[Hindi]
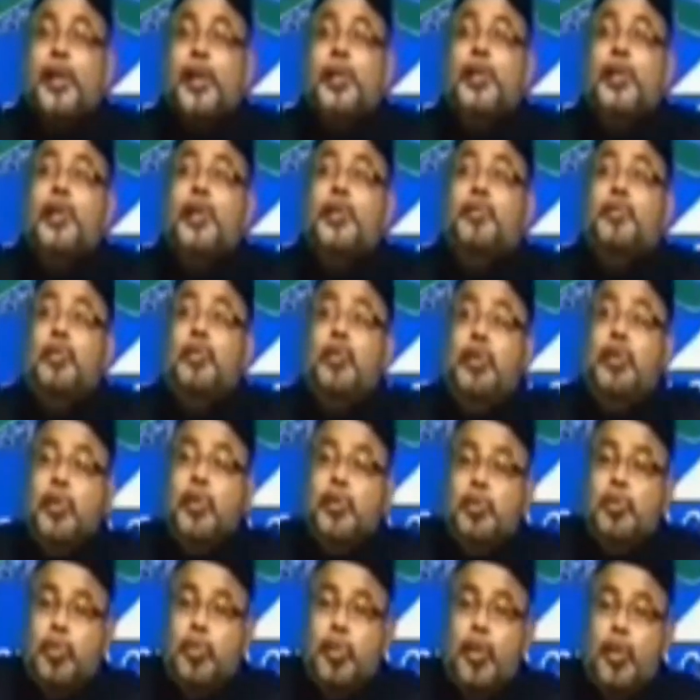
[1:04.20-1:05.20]
कि
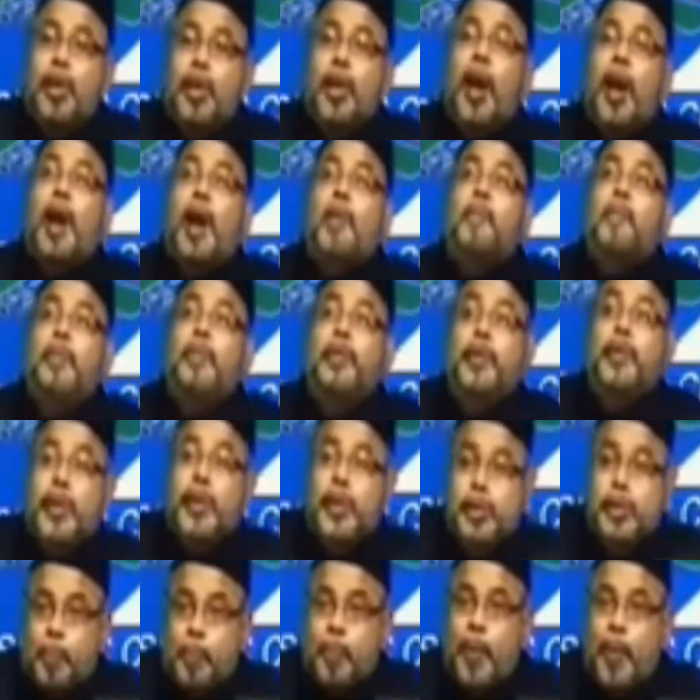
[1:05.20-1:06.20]
यजीद ने
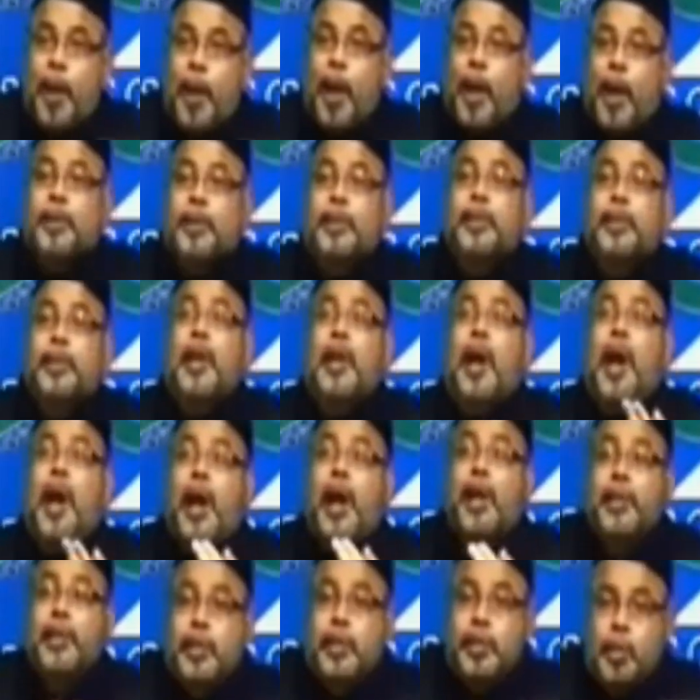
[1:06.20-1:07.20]
अपने सिपाही
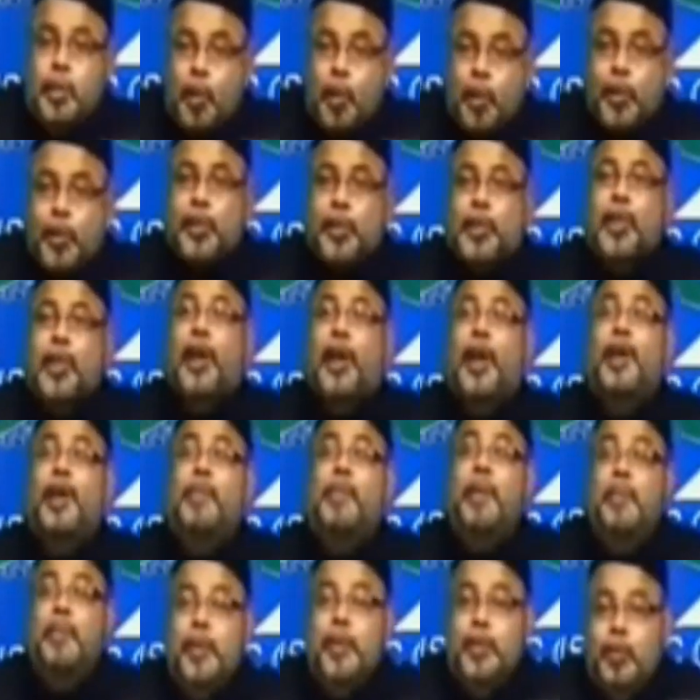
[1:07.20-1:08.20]
हाजियों की शक्ल
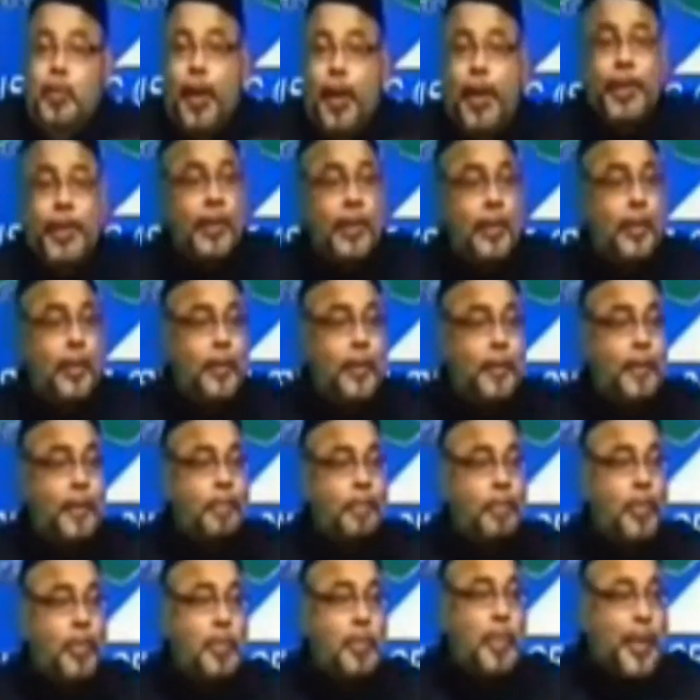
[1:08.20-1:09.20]
में भिजवाई
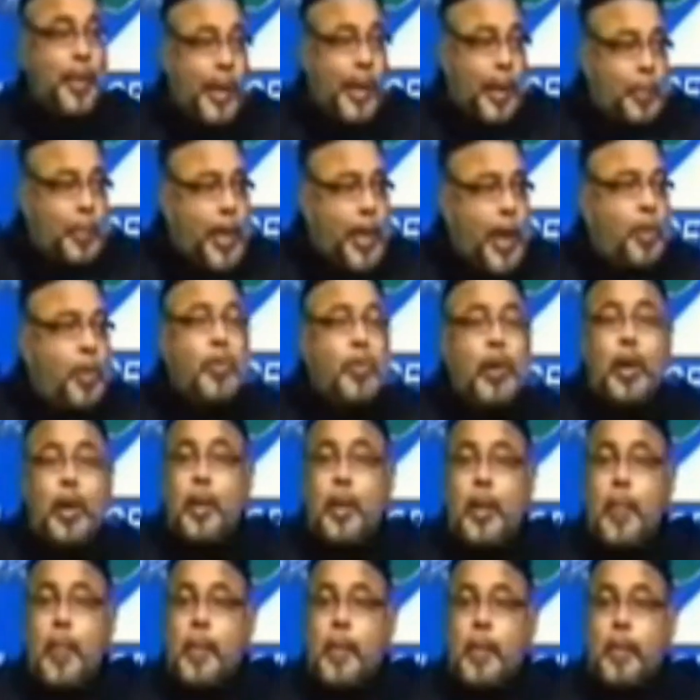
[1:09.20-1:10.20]
मतलब क्या हुआ
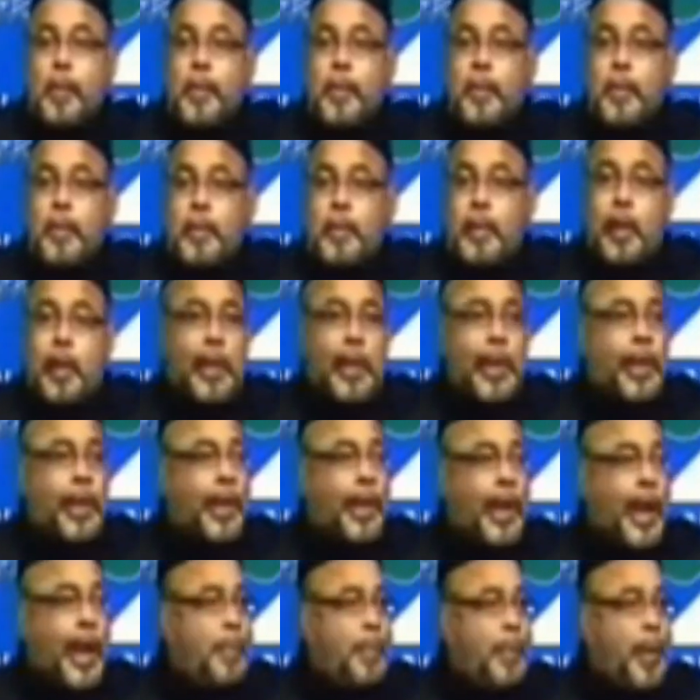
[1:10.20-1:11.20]
कि एक
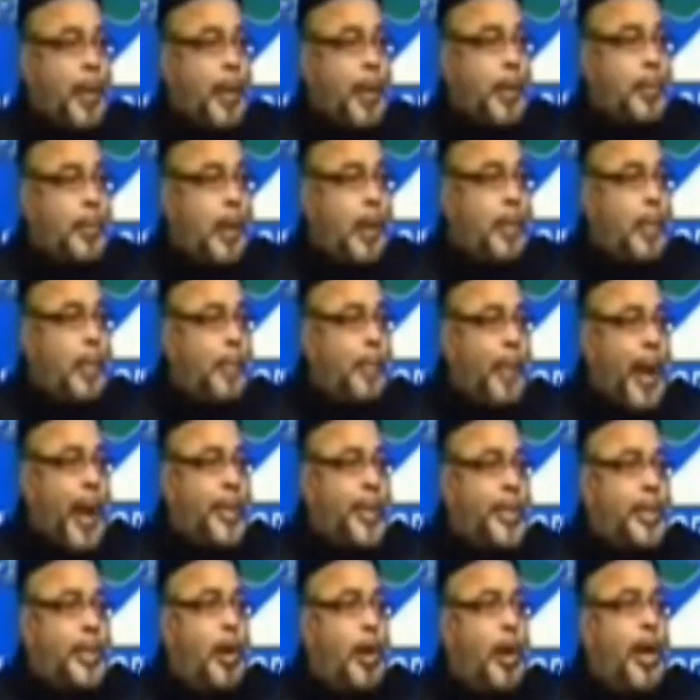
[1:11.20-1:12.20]
लाख के मजमे में
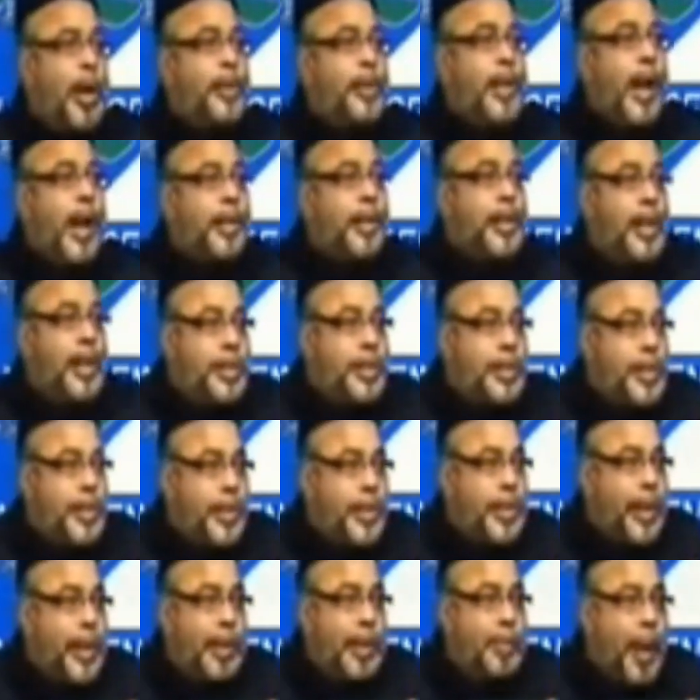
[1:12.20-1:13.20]
पांच सौ हजार
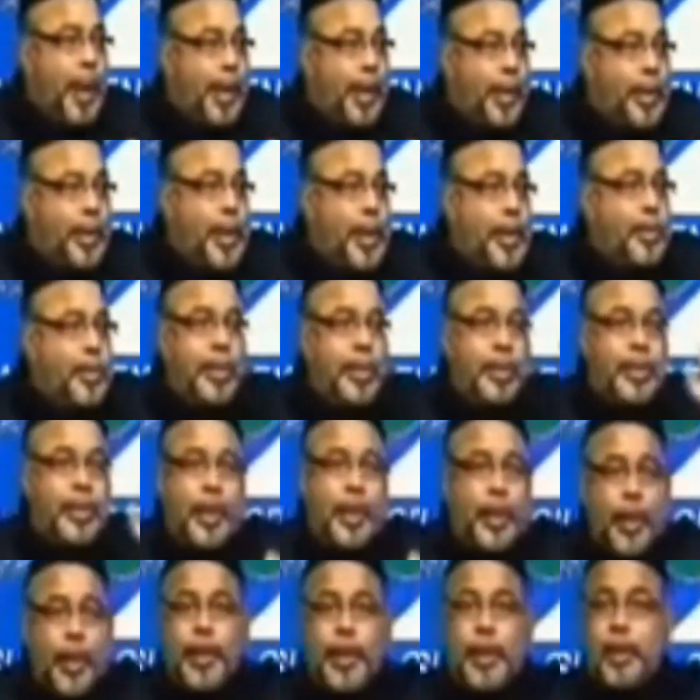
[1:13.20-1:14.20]
यजीद के हैं बाकी यजीद
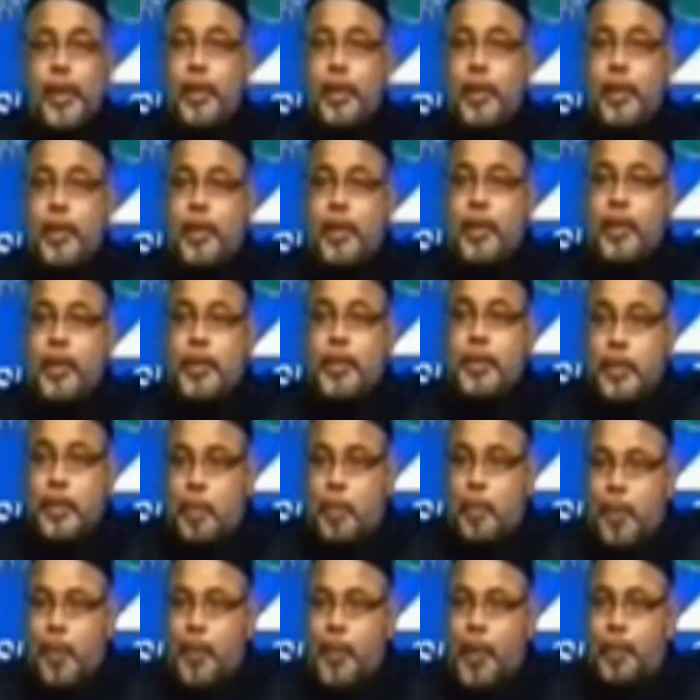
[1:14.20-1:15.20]
के नहीं
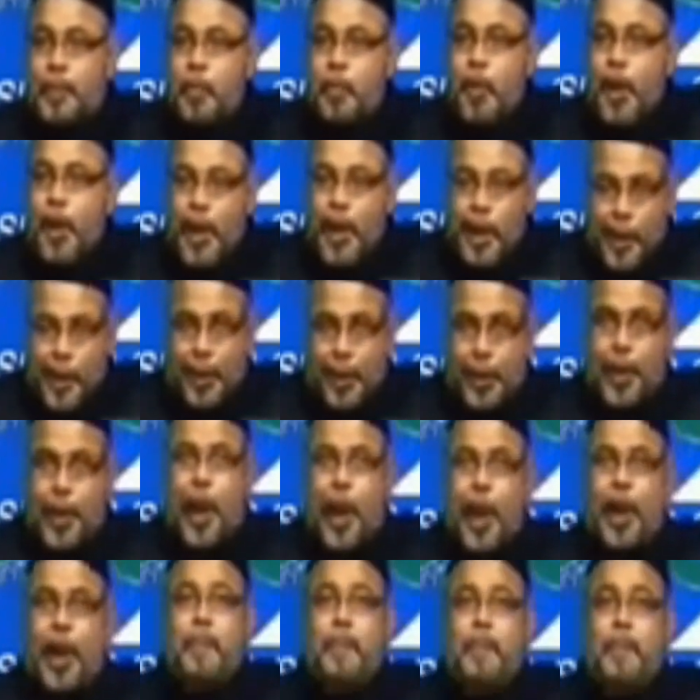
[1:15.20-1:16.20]
ये मतलब हुआ ना लेकिन
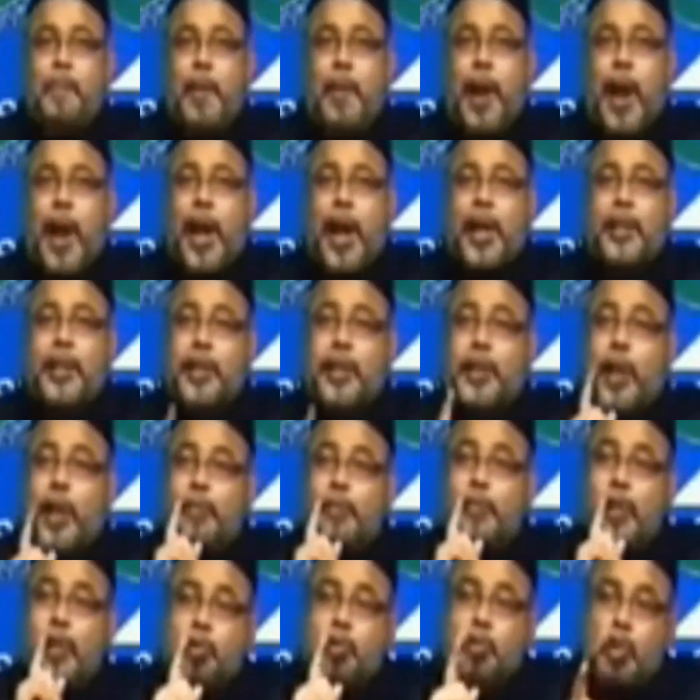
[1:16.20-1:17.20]
आका अब्बास
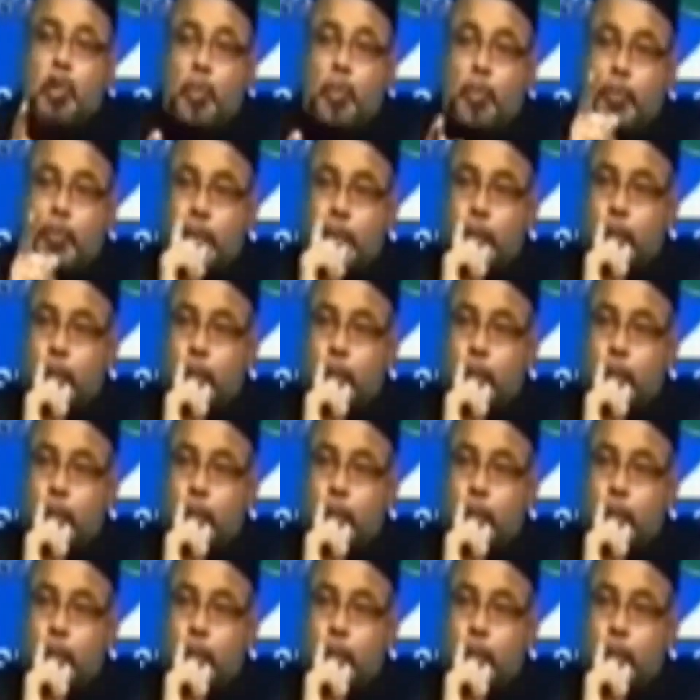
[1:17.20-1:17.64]
लफ्ज तुम